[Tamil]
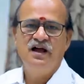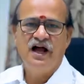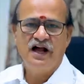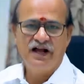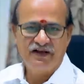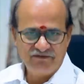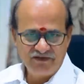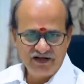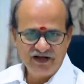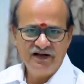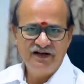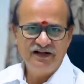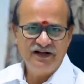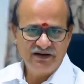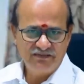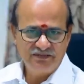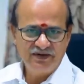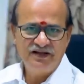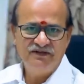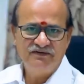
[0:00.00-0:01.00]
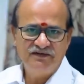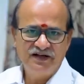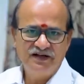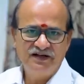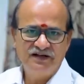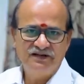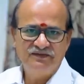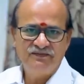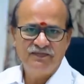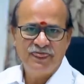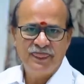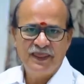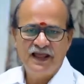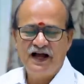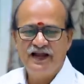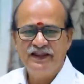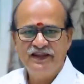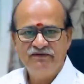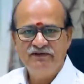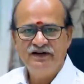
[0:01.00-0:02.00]
ஆக வீடு என்பது வீடு
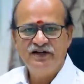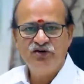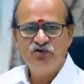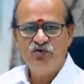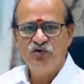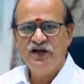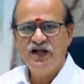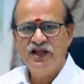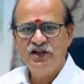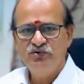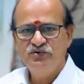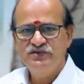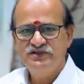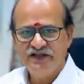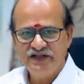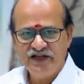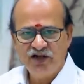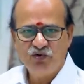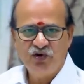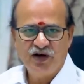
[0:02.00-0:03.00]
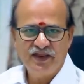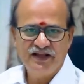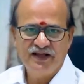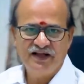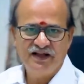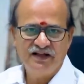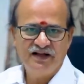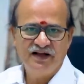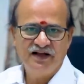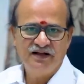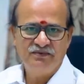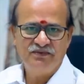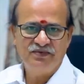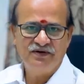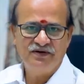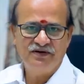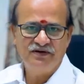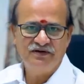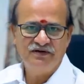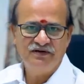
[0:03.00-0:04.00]
அந்த வீட்டுக்குள்ளே அதுவும் சின்ன குழந்தைங்க தான் என்ன
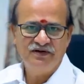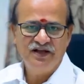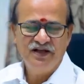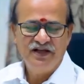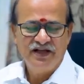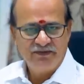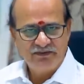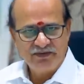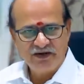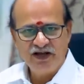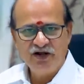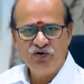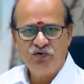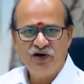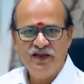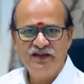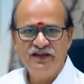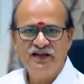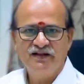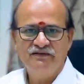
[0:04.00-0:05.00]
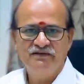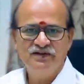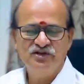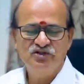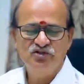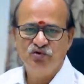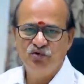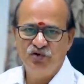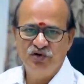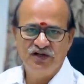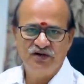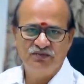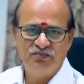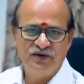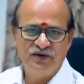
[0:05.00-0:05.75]
பண்ணோம் இப்போல்லாம் குழந்தைங்க வந்து ஸ்கூலுக்கு